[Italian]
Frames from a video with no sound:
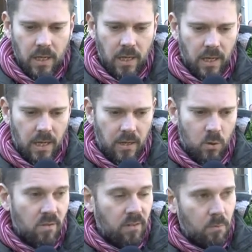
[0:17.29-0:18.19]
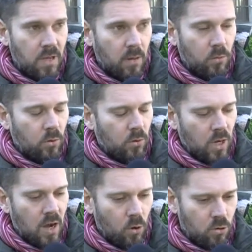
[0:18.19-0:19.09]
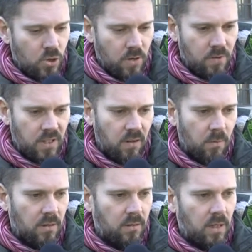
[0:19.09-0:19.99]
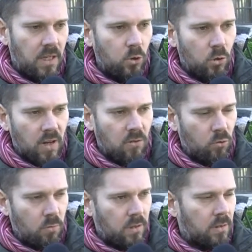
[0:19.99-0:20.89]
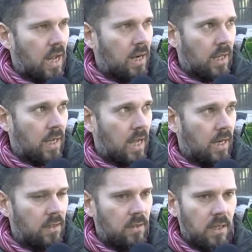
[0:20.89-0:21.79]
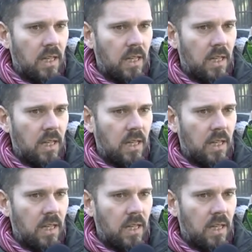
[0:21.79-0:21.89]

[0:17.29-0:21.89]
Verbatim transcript: Eh, non sappiamo a oggi effettivamente chi dovrà subentrare la gara,